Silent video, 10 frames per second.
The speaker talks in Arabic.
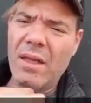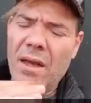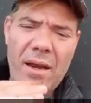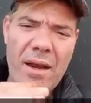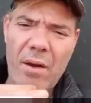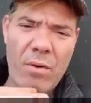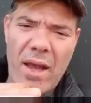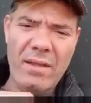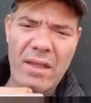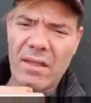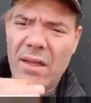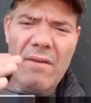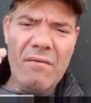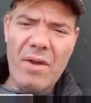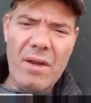راه له الحديث
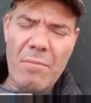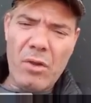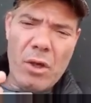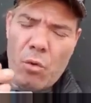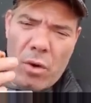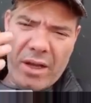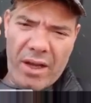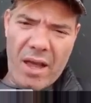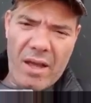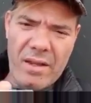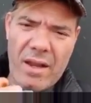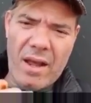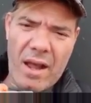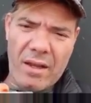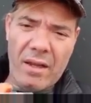فماشي هو الغناء
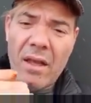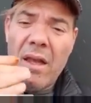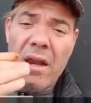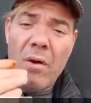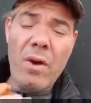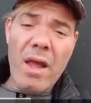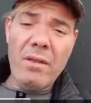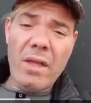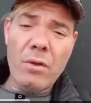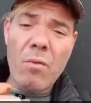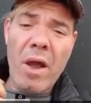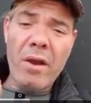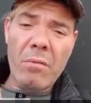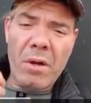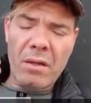يا اخي له الحديث هو
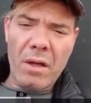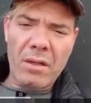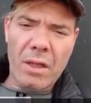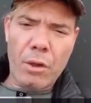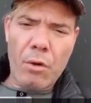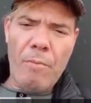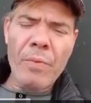انكم كتبقى تهضروا